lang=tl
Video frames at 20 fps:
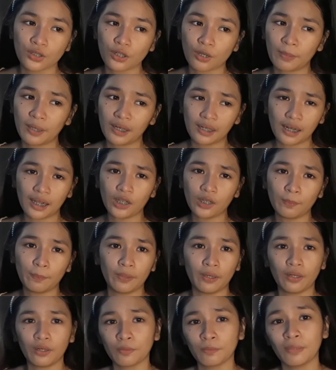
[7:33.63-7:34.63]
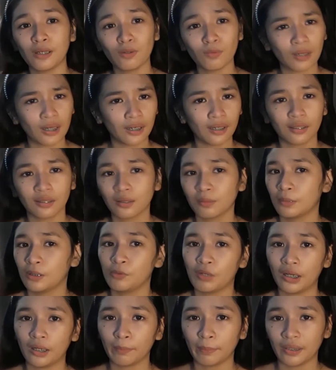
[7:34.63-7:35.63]
Sobrang layo pero maliwanag na
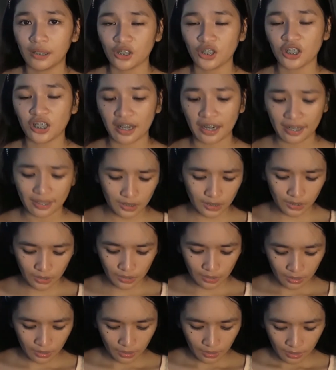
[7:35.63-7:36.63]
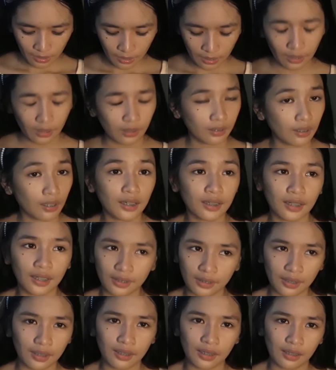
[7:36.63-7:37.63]
maliwanag pa rin siya guys. And
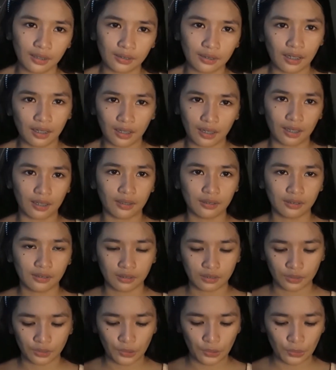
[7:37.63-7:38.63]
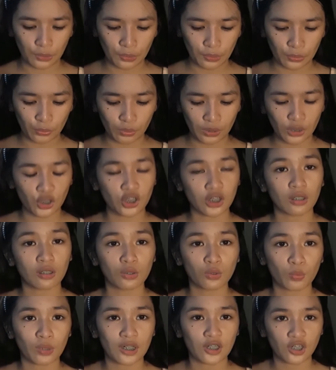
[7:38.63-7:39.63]
ang ganda niya lang talaga. So, switch,
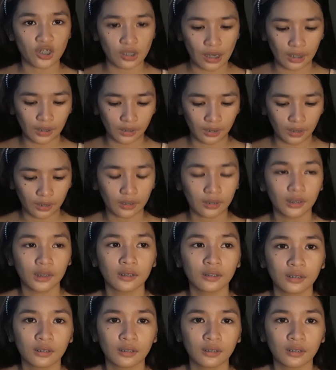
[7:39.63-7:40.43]
switch natin.